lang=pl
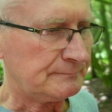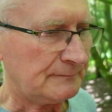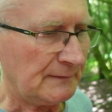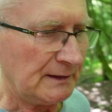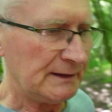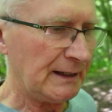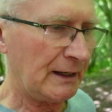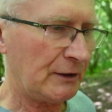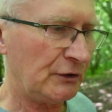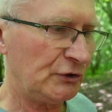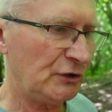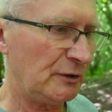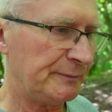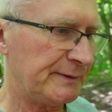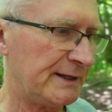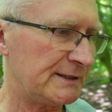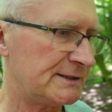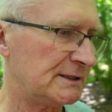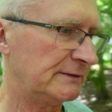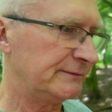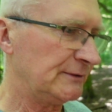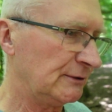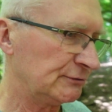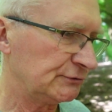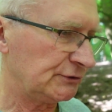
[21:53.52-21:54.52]
jak on
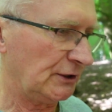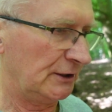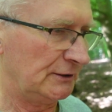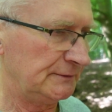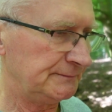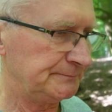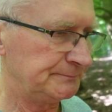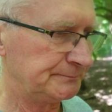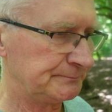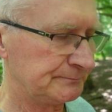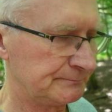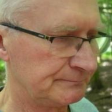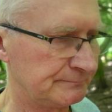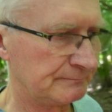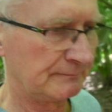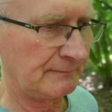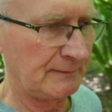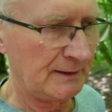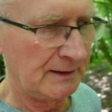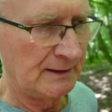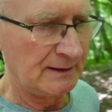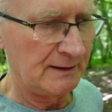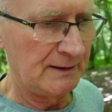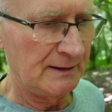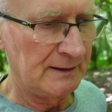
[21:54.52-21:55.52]
opracował to,
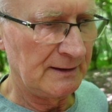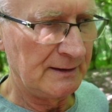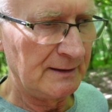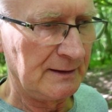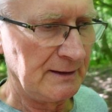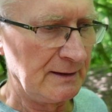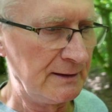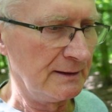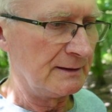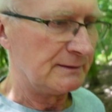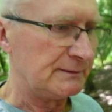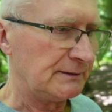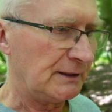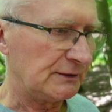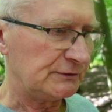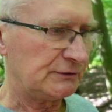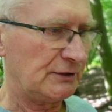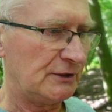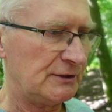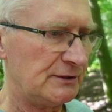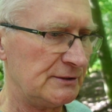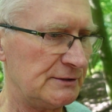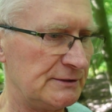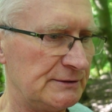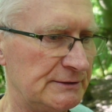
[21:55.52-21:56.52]
no
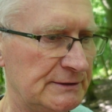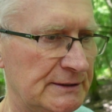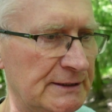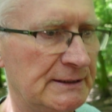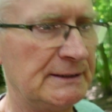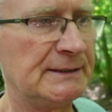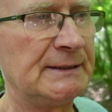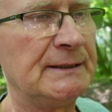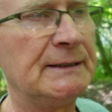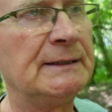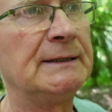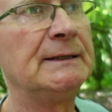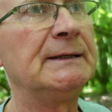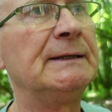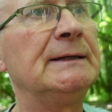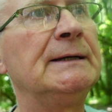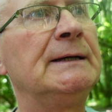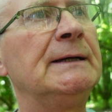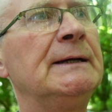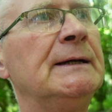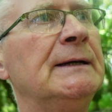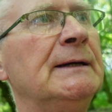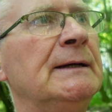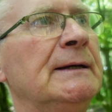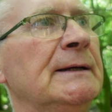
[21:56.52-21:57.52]
to
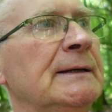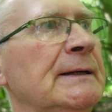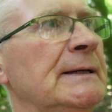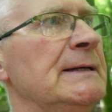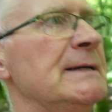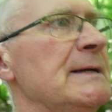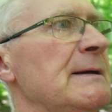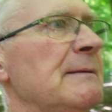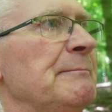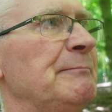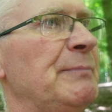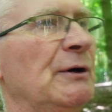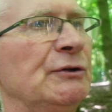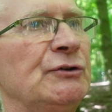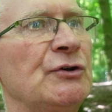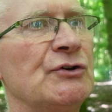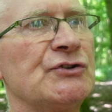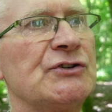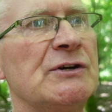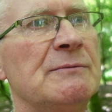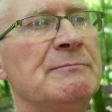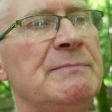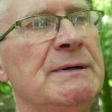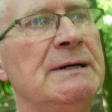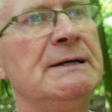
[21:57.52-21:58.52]
po to,
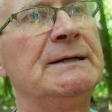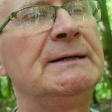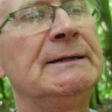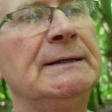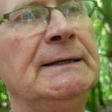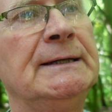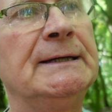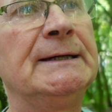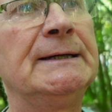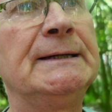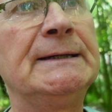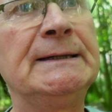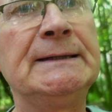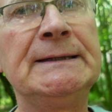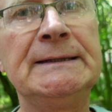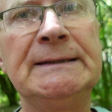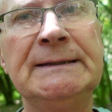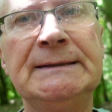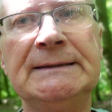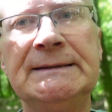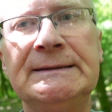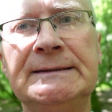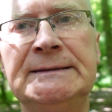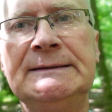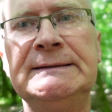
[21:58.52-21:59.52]
żeby
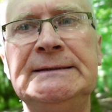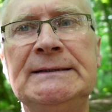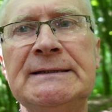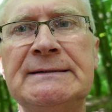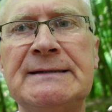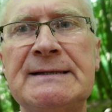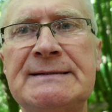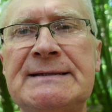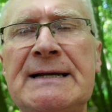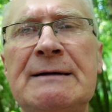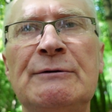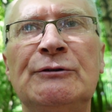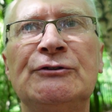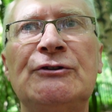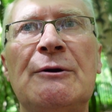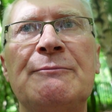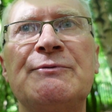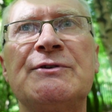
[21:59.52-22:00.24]
nie zostało to